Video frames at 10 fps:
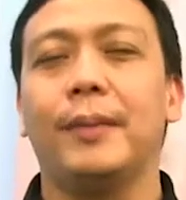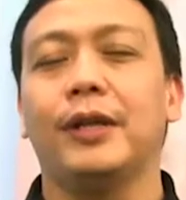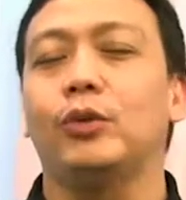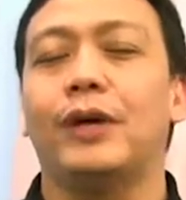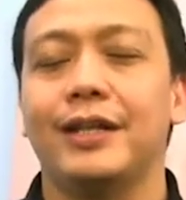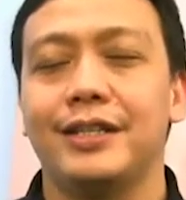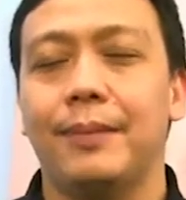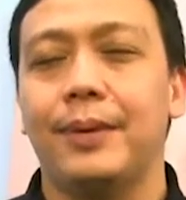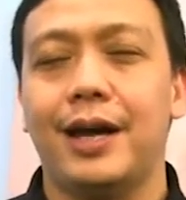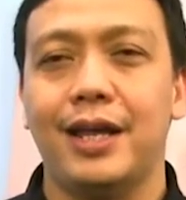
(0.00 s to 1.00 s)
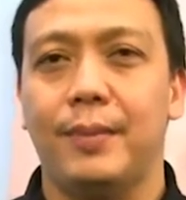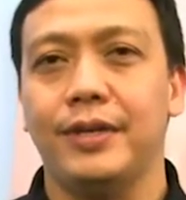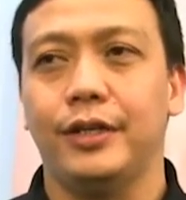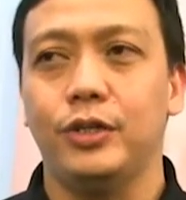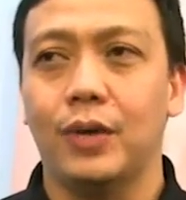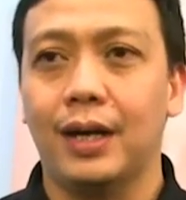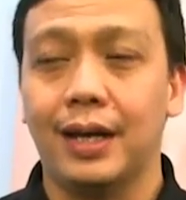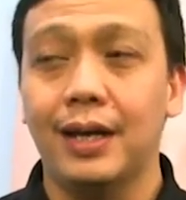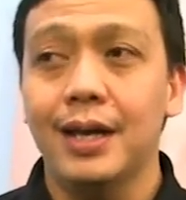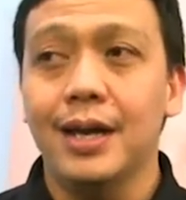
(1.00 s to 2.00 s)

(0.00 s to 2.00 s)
itu yang menentukan siapakah yang menjadi juara.